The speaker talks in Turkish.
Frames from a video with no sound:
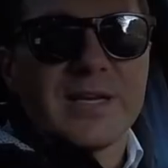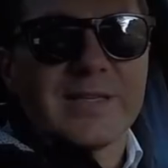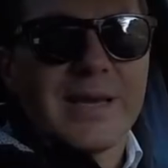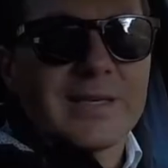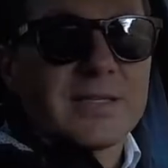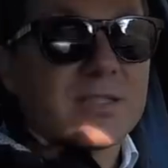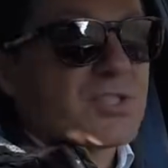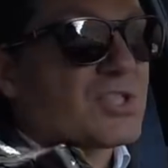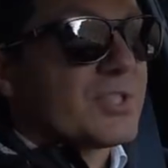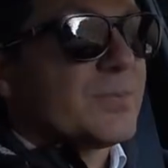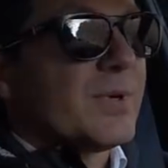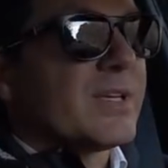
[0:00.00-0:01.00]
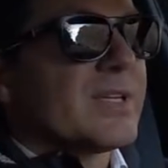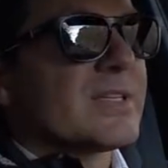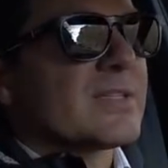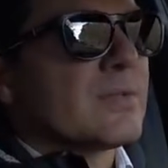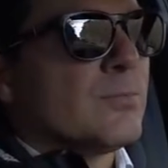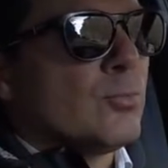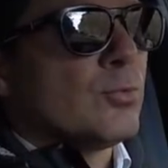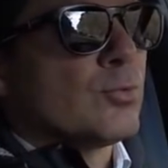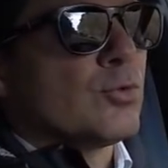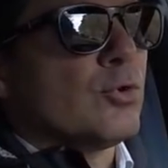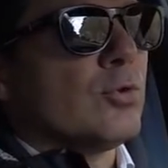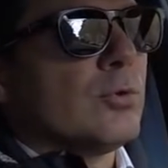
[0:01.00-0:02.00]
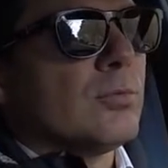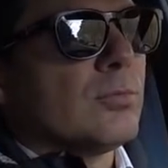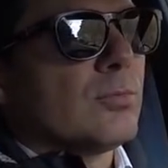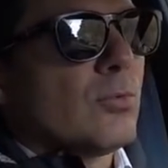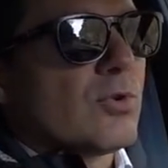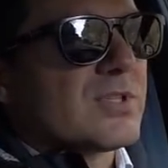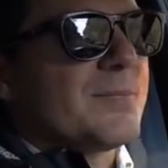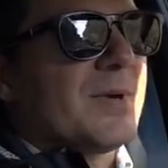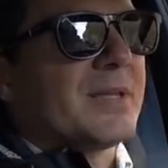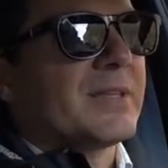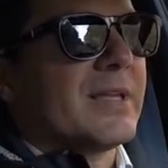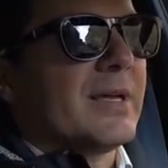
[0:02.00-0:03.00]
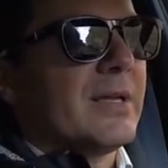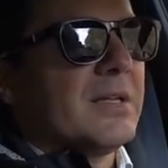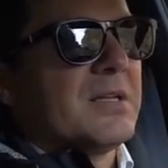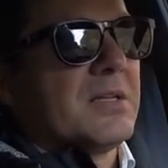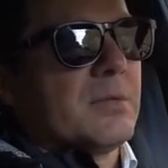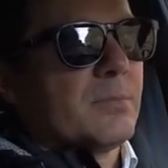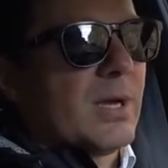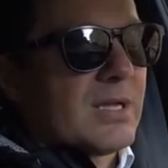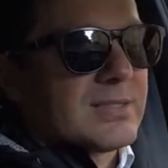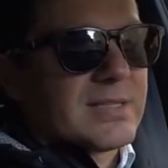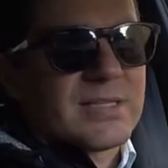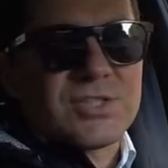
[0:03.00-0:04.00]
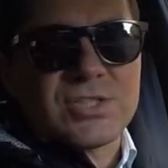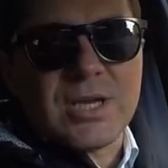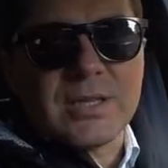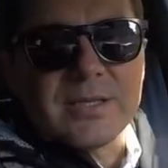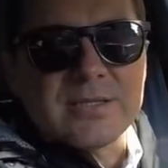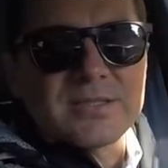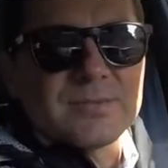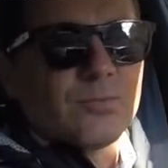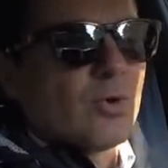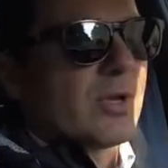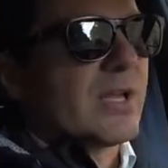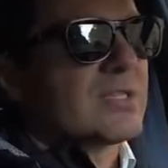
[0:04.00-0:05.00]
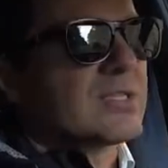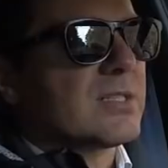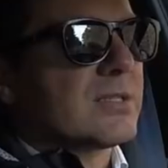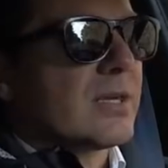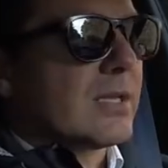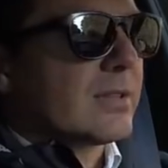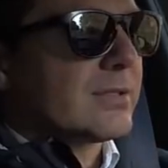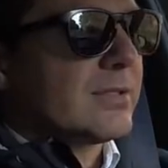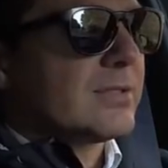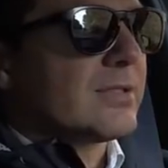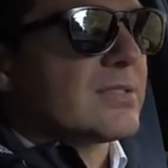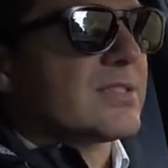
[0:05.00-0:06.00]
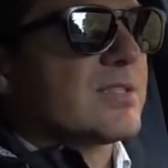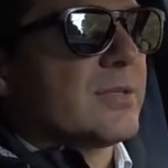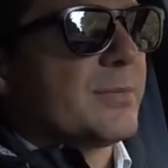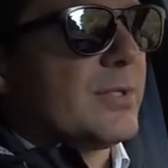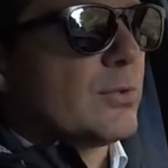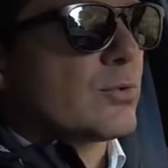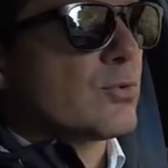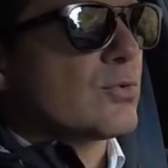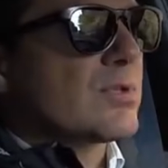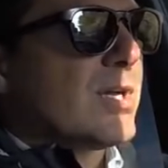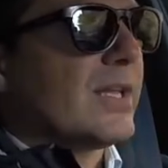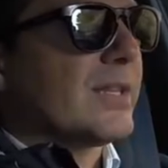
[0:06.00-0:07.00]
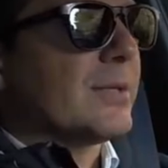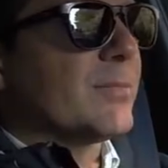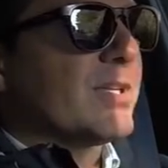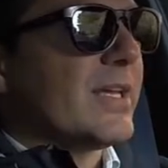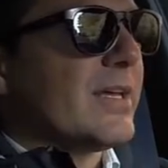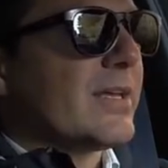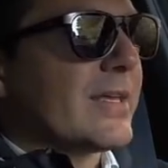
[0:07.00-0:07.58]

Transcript: kadar çıkmanız mümkün. O zaman da bazı eşyalarınızı bu araçla rahatlıkla taşıyabiliyorsunuz anlamına